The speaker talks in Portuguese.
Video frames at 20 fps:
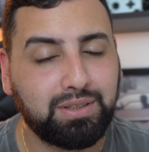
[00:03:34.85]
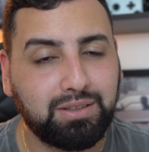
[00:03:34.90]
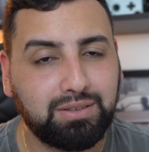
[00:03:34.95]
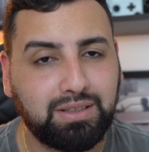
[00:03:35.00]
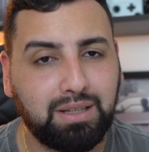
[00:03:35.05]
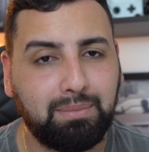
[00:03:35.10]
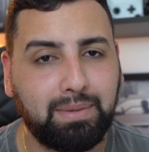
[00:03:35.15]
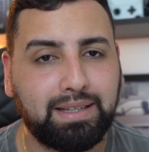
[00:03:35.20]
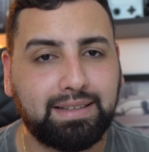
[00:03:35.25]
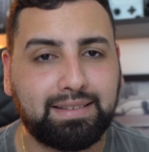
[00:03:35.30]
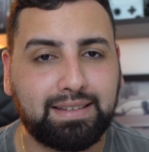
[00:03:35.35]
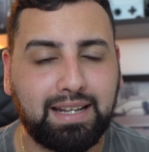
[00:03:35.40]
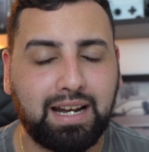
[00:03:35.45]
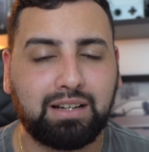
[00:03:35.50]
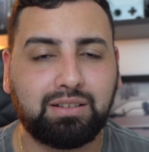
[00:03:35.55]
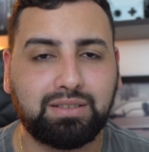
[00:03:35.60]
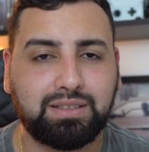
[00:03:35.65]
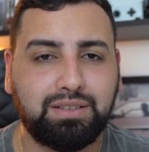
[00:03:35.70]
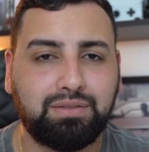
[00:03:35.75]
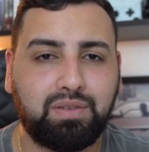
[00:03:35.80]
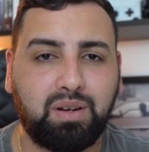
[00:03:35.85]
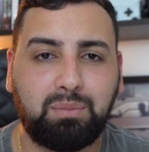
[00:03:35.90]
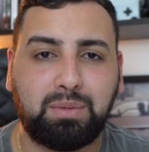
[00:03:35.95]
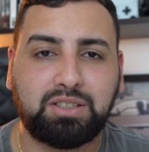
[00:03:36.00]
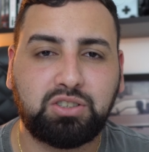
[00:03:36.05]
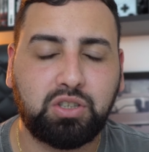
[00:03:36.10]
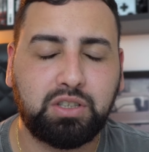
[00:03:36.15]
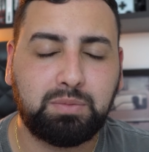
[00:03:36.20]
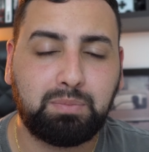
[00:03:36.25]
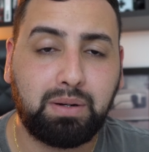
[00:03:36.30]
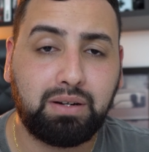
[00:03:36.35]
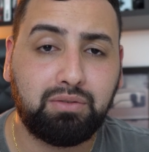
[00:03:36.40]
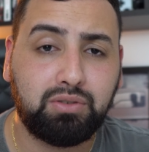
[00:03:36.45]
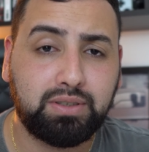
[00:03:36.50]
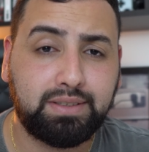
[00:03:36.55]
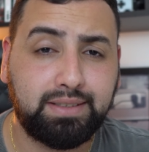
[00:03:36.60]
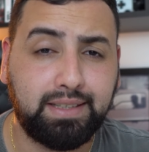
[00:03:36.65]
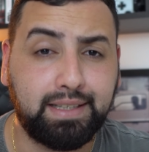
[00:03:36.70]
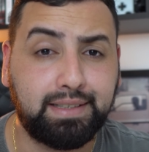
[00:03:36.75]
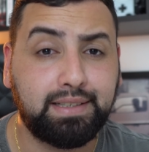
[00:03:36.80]
eu também trago as informações para
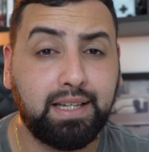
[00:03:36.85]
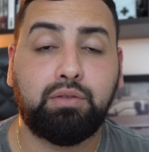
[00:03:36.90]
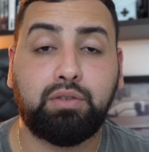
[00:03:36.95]
vocês.